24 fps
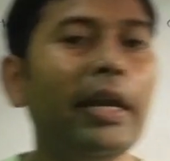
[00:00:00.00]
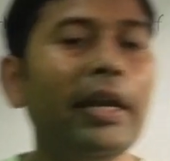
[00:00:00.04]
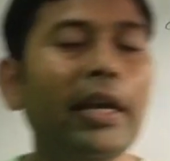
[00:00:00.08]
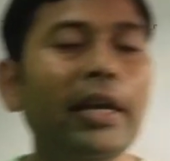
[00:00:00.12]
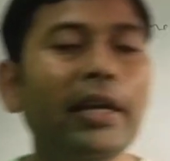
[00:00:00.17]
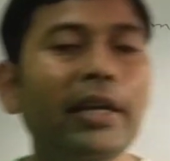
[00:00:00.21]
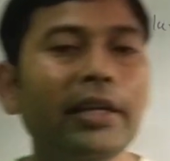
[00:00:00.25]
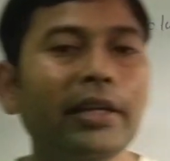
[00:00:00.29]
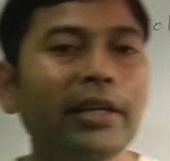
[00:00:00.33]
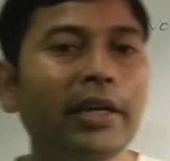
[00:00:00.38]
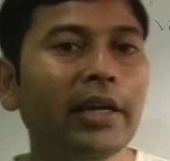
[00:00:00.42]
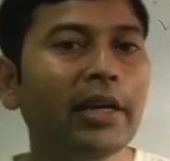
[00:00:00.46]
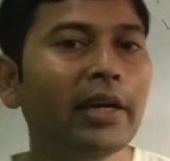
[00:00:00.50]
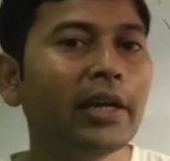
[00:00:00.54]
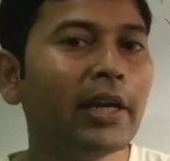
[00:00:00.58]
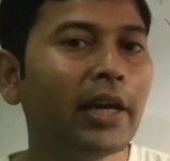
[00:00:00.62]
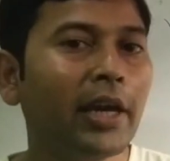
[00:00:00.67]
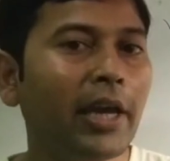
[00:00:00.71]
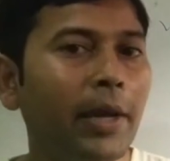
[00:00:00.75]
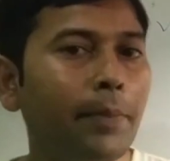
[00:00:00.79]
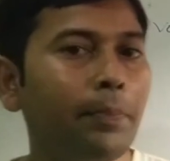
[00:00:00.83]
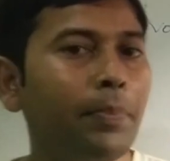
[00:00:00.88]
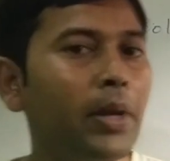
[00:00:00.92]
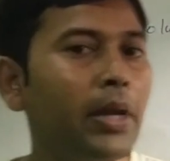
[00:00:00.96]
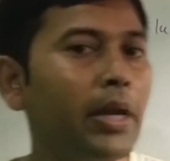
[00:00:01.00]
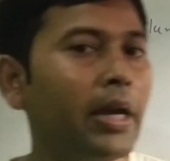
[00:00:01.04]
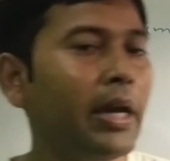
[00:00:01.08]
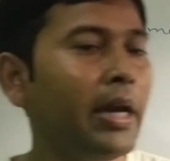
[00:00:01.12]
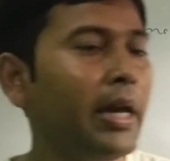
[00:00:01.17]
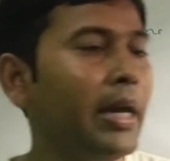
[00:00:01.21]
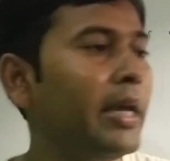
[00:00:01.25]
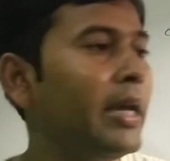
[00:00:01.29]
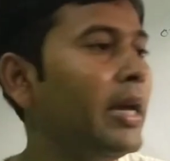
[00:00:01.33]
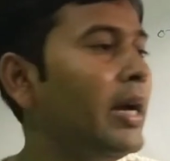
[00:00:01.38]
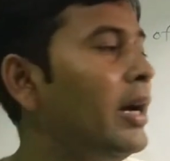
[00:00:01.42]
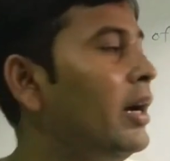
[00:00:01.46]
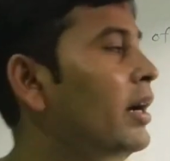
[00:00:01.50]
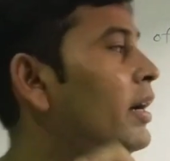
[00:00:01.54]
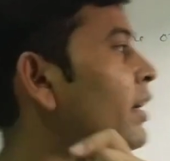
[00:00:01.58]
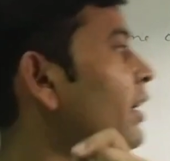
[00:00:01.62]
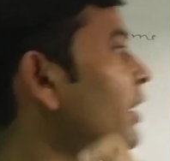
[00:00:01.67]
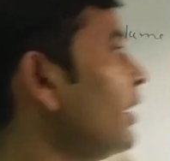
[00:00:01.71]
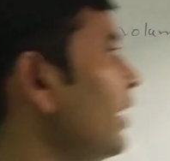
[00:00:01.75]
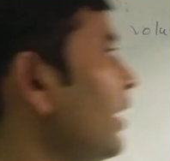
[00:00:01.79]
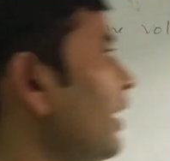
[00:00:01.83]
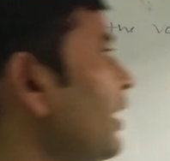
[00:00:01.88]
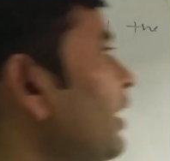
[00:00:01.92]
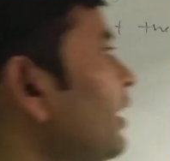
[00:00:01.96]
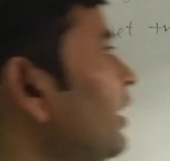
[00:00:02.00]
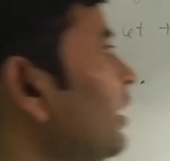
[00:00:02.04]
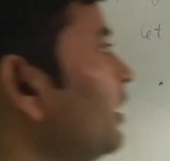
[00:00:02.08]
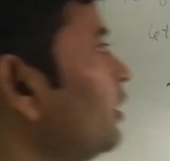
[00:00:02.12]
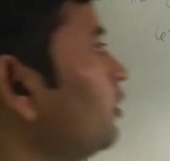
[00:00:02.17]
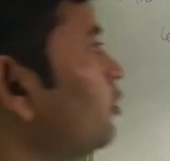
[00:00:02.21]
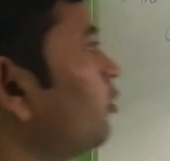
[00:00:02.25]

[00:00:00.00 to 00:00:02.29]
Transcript: करेंगे कि ये एक एपी है या नहीं